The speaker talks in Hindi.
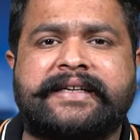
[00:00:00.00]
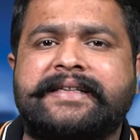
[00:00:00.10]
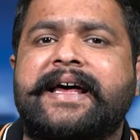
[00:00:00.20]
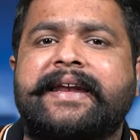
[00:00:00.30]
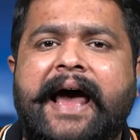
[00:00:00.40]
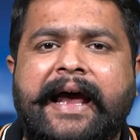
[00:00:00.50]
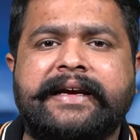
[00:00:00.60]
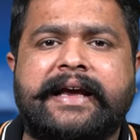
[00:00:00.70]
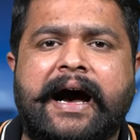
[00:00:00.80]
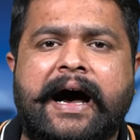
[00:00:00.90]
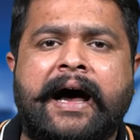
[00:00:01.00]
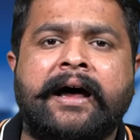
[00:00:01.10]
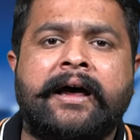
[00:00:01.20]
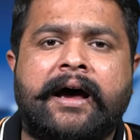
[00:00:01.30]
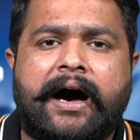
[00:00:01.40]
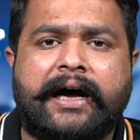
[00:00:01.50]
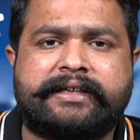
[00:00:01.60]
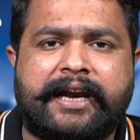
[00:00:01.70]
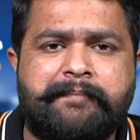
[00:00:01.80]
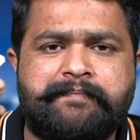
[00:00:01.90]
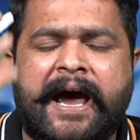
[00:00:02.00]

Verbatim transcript: सीजन नाइन का जनाब